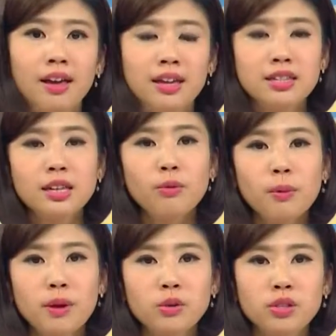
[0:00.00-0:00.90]
疑似因为
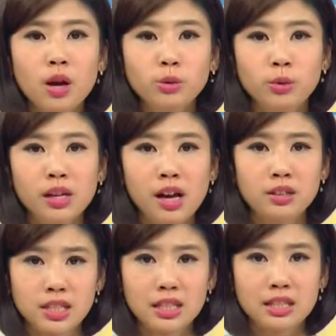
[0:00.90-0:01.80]
没有消毒医疗
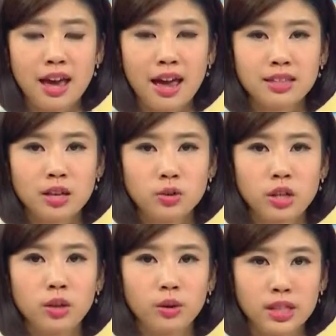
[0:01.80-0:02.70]
器材，造
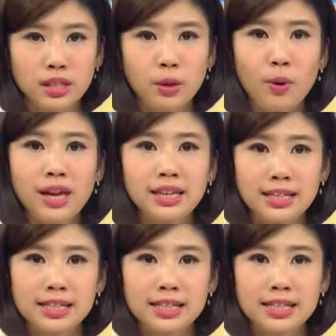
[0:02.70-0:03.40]
成有一万一